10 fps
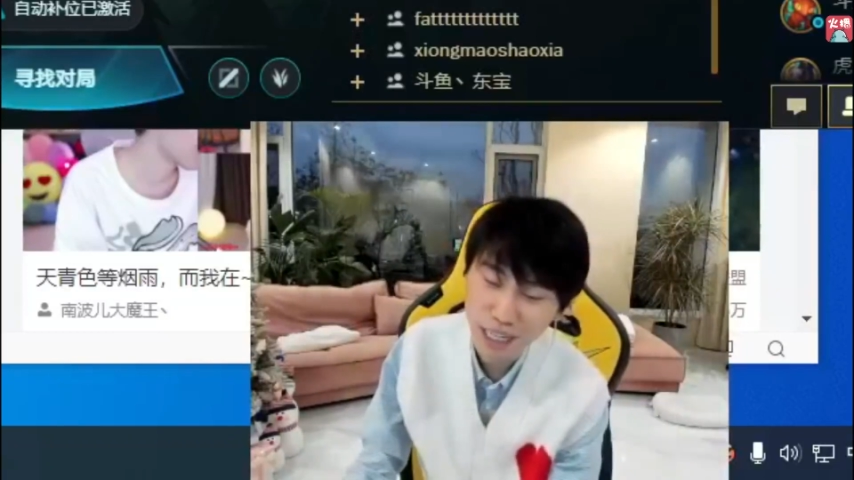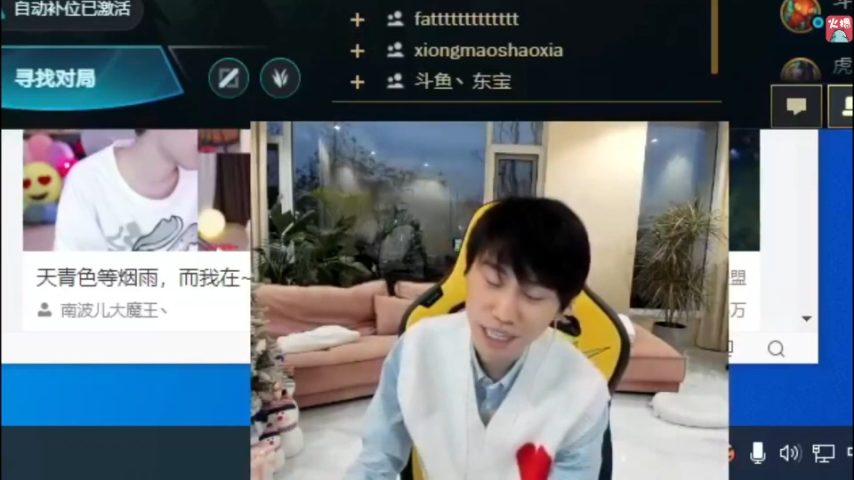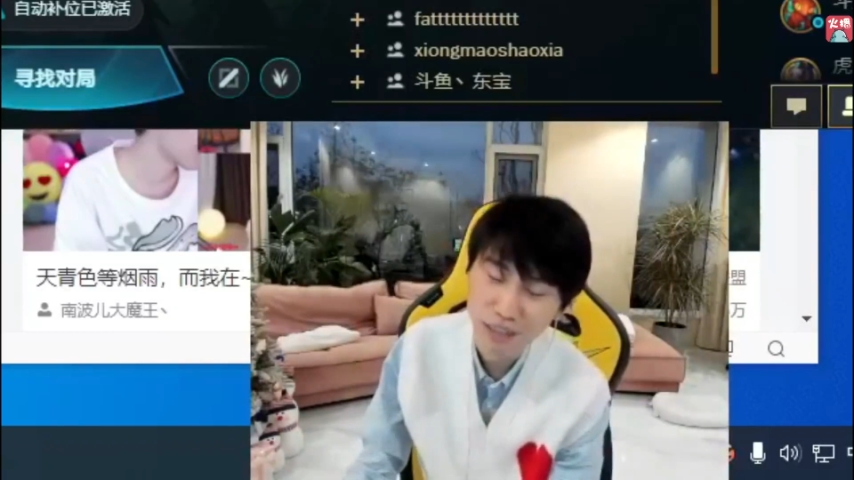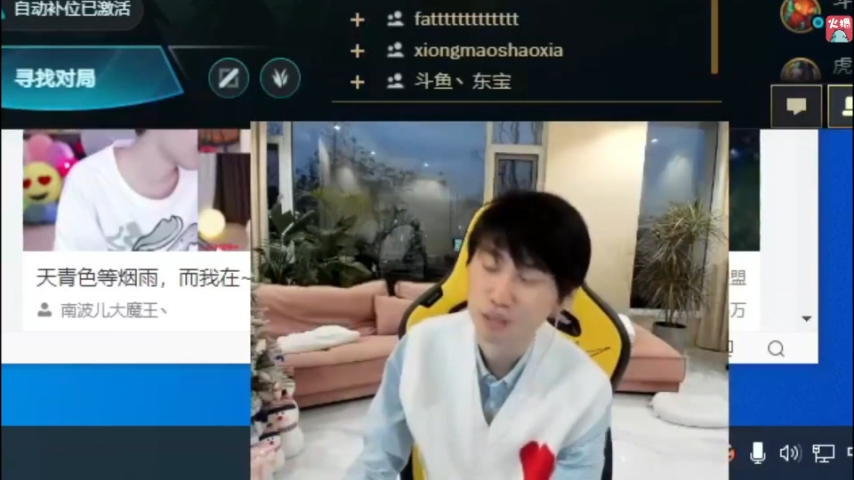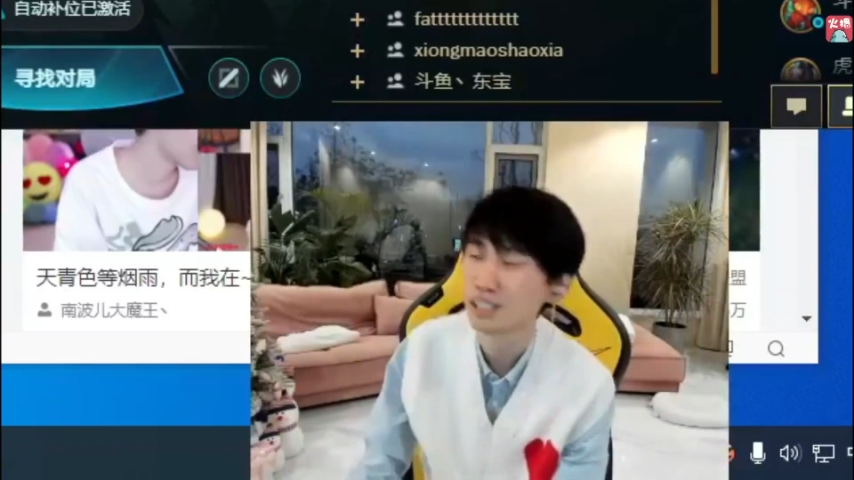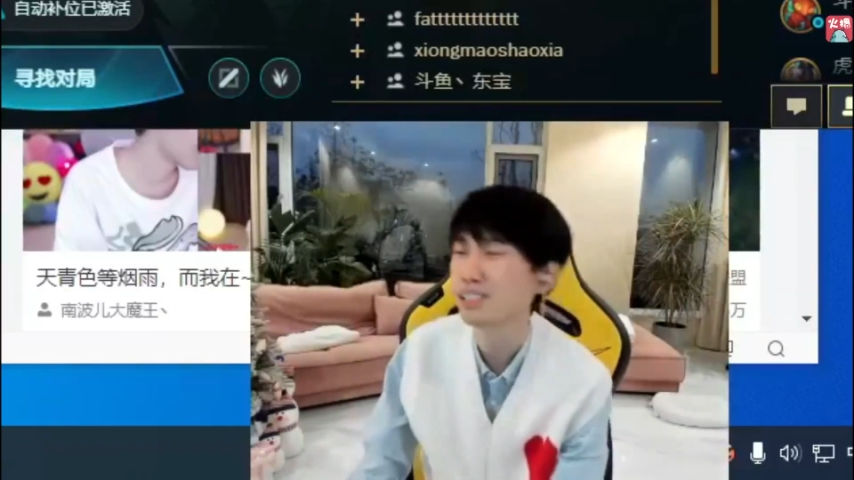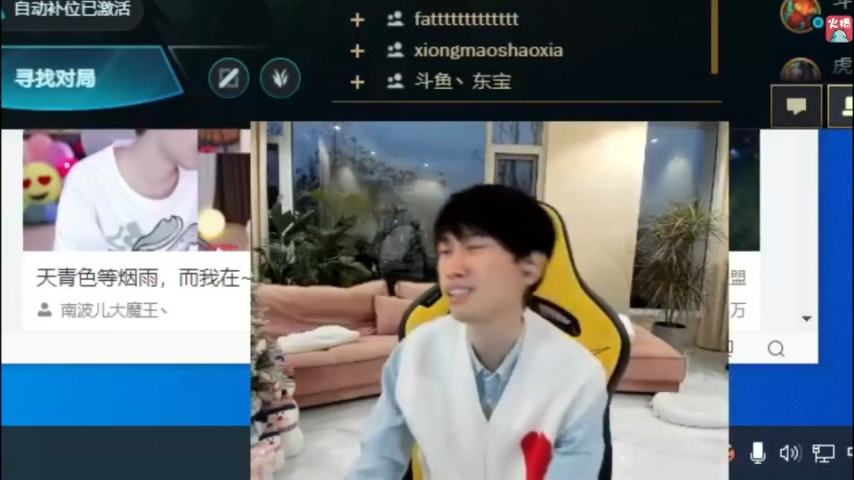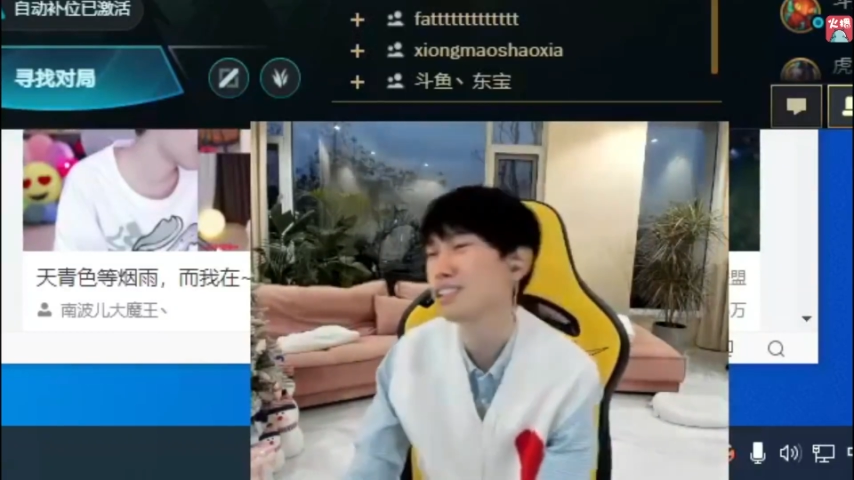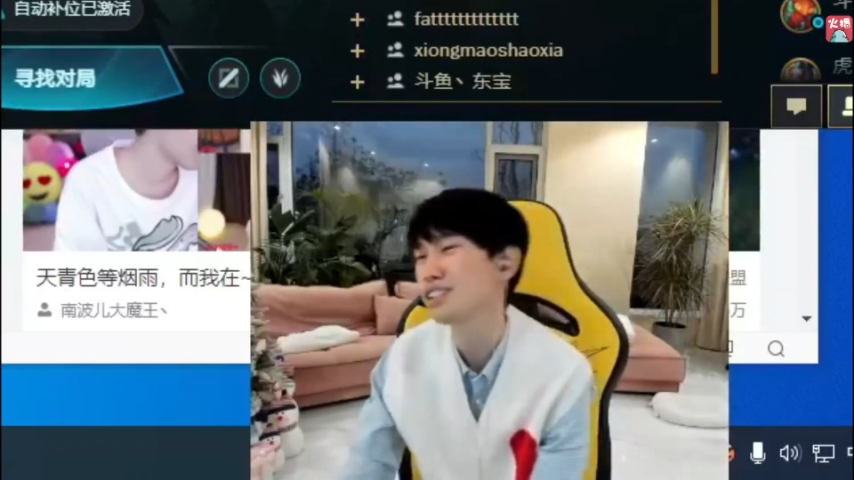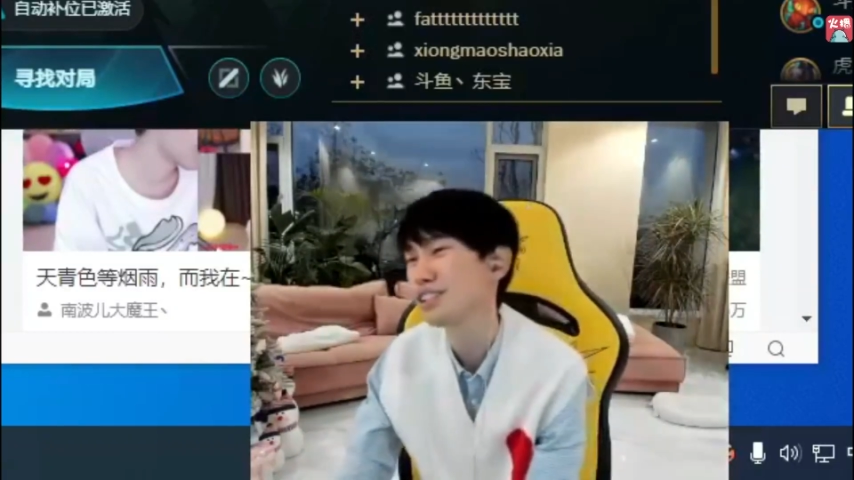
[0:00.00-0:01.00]
哎，主要是这
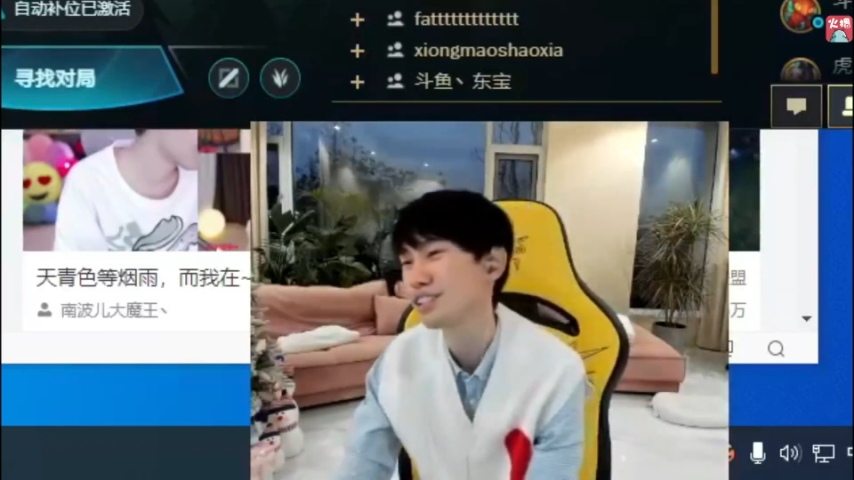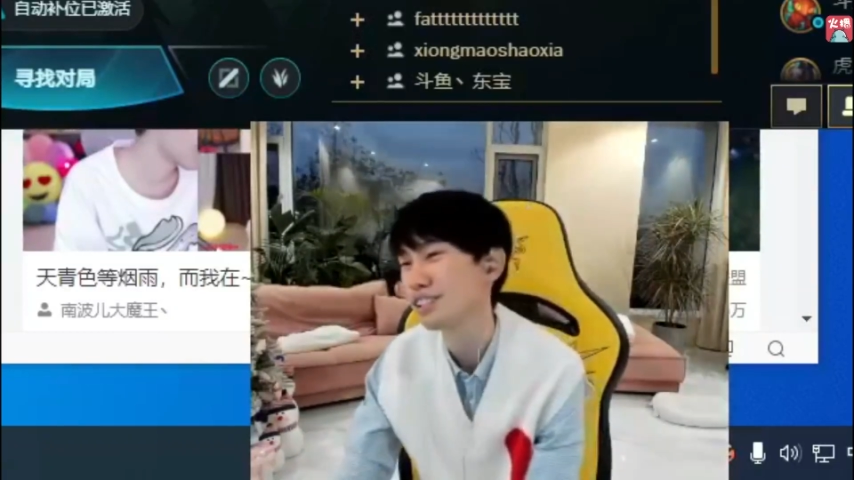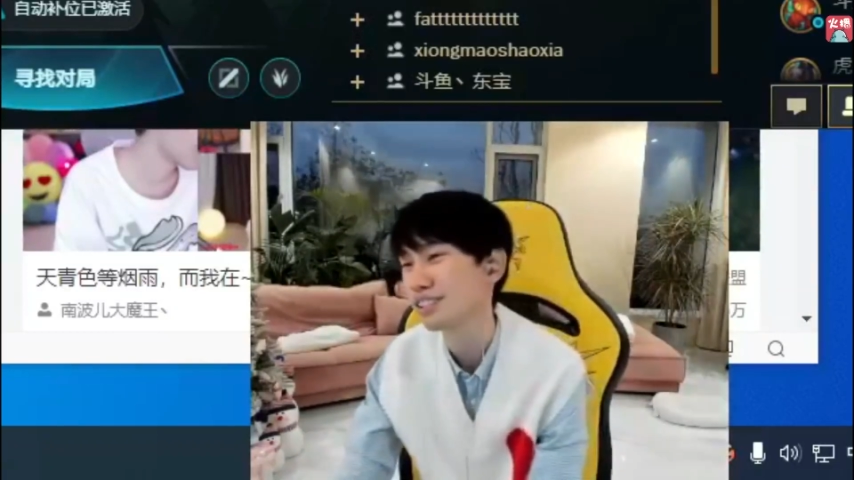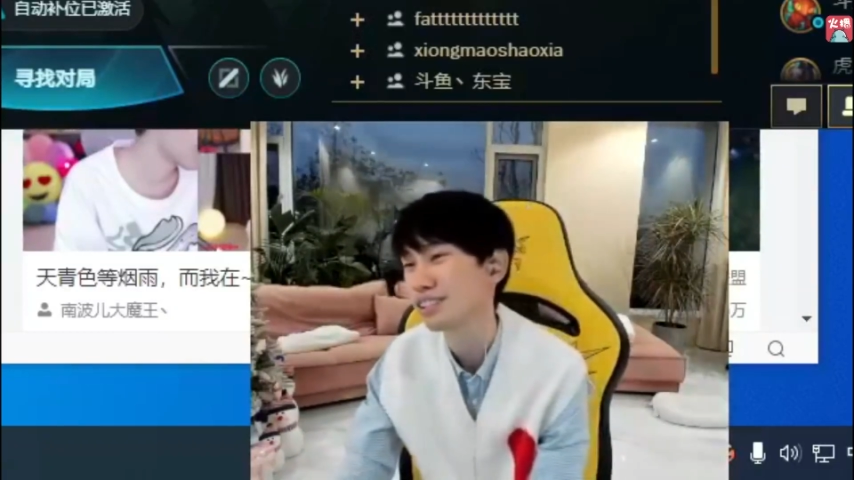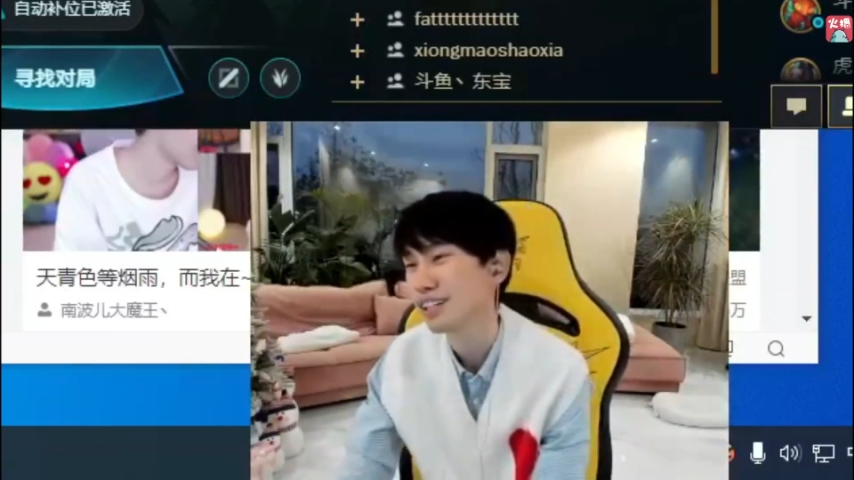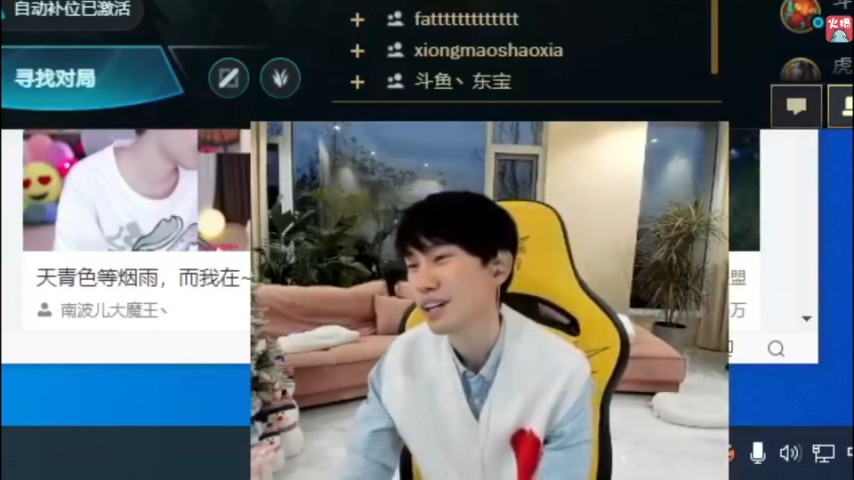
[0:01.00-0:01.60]
个真的是